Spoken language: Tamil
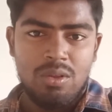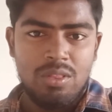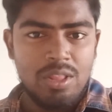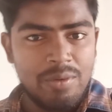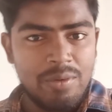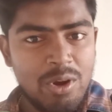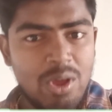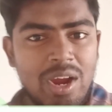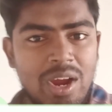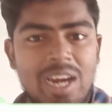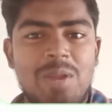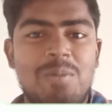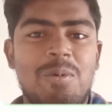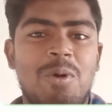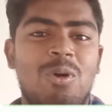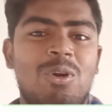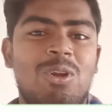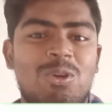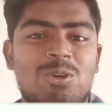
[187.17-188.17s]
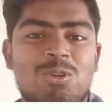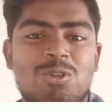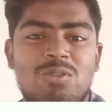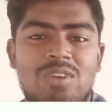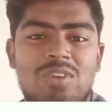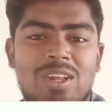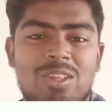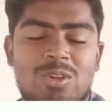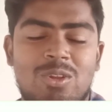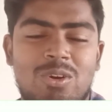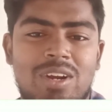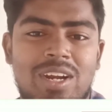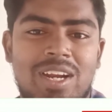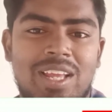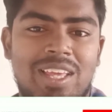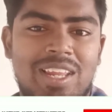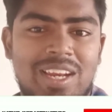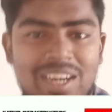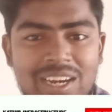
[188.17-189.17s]
இந்த வீடியோ கண்டிப்பாக உங்களுக்கு யூஸ்ஃபுல்லாக இருந்தோம்னு
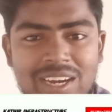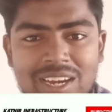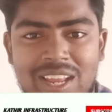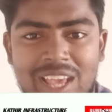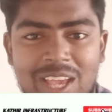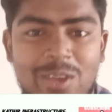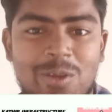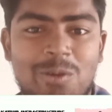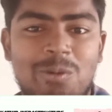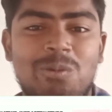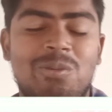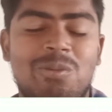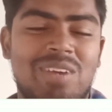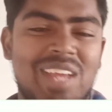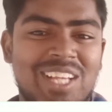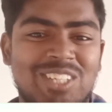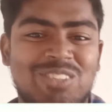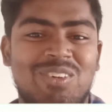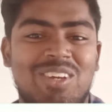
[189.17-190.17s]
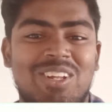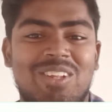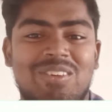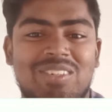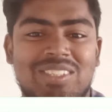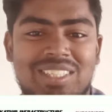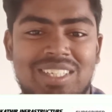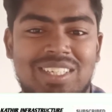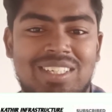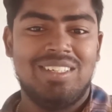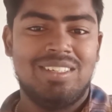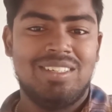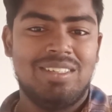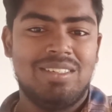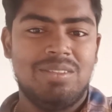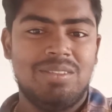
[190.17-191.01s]
நினைக்கிறேன் தேங்க்யூ தேங்க்ஸ் ஃபார் வாட்சிங்